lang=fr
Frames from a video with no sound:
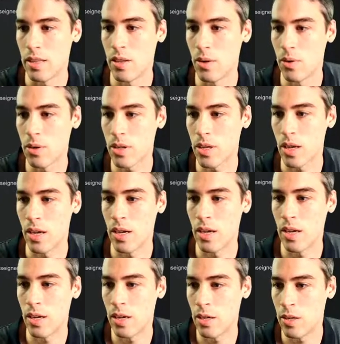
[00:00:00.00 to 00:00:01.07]
Donc,
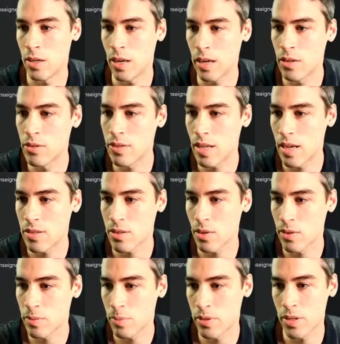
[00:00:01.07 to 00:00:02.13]
la
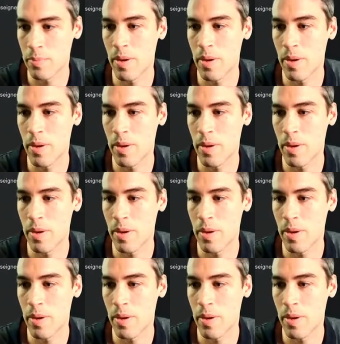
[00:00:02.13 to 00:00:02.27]
glutation,